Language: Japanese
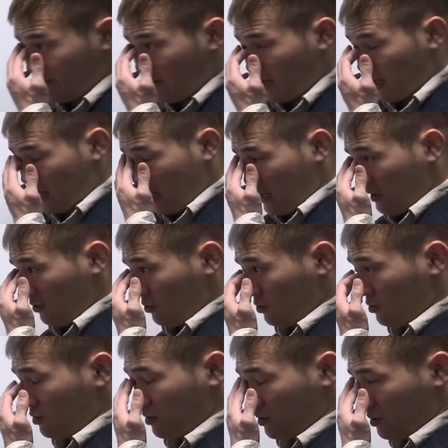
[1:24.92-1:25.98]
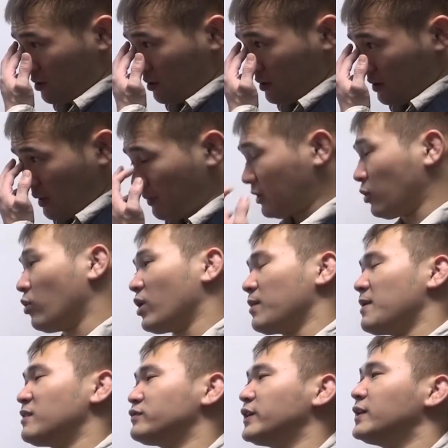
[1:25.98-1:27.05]
まあ、やっぱ取
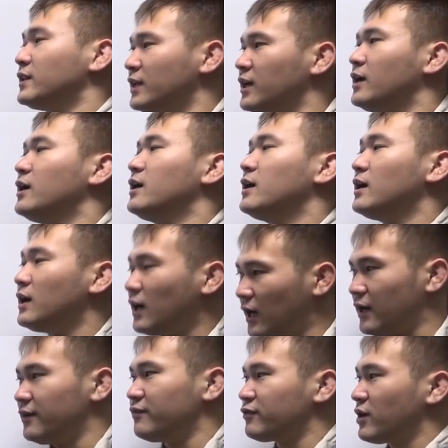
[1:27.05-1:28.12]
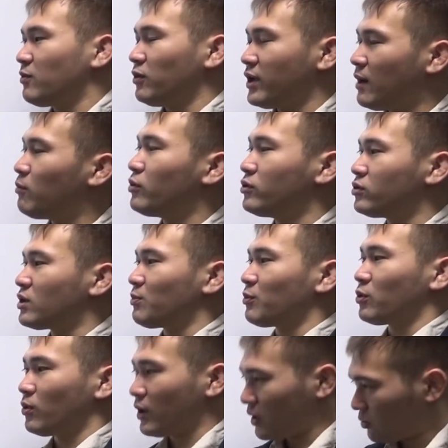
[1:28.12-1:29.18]
れませんね。はい。それはもう何ぼ言うても
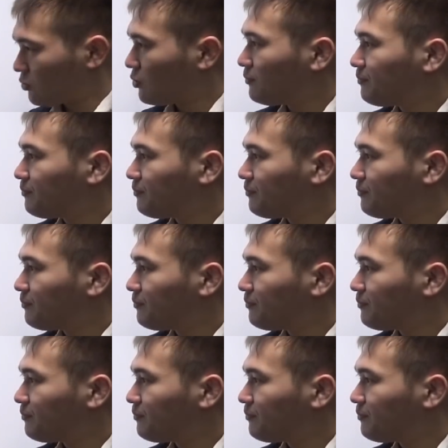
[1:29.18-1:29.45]
取れん。